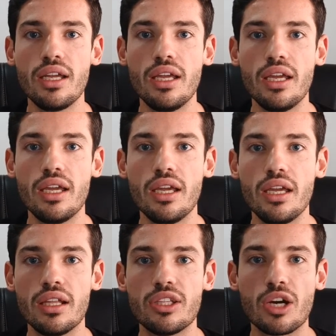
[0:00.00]

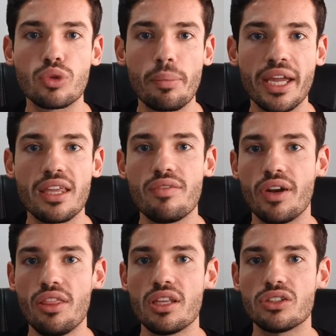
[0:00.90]
y tiene algunas pequeñas
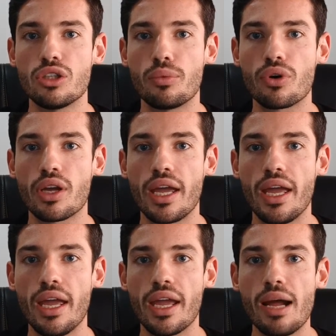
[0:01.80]
diferencias, sino
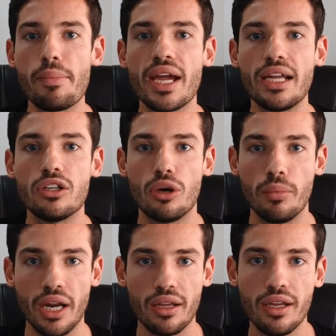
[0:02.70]
porque cambian el
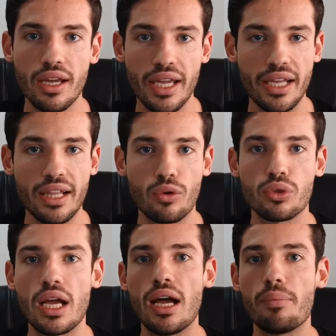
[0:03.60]
nombre en
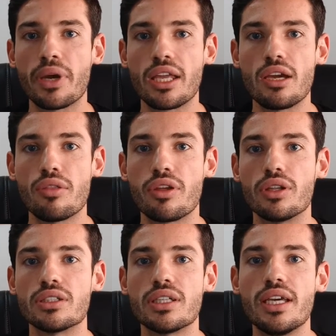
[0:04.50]
algunas pequeñas
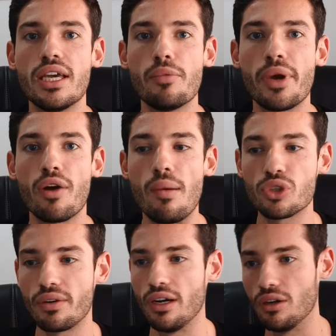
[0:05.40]
opciones. Pero
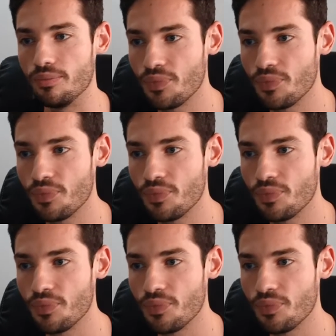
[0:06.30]
vamos a verlo.